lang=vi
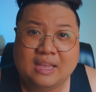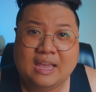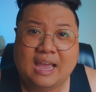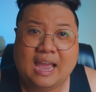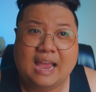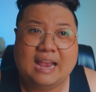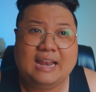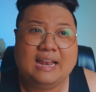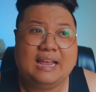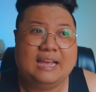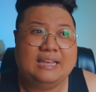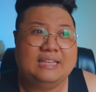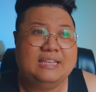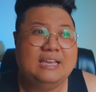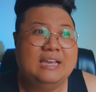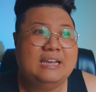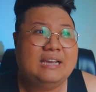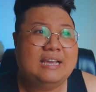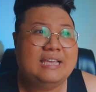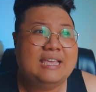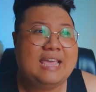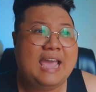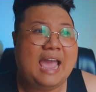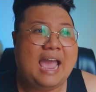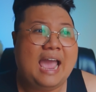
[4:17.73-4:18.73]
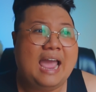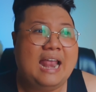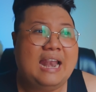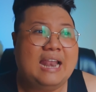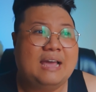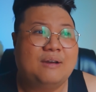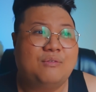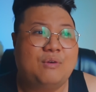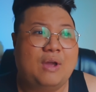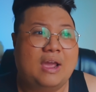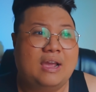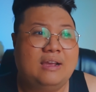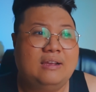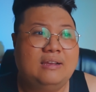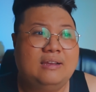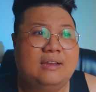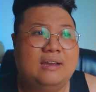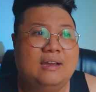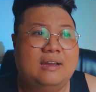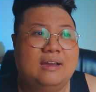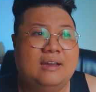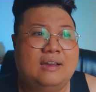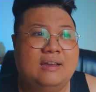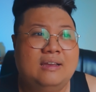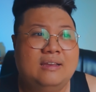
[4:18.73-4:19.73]
hay là với cái giá là khoảng
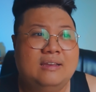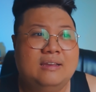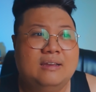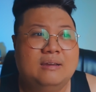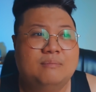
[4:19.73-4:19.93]
à,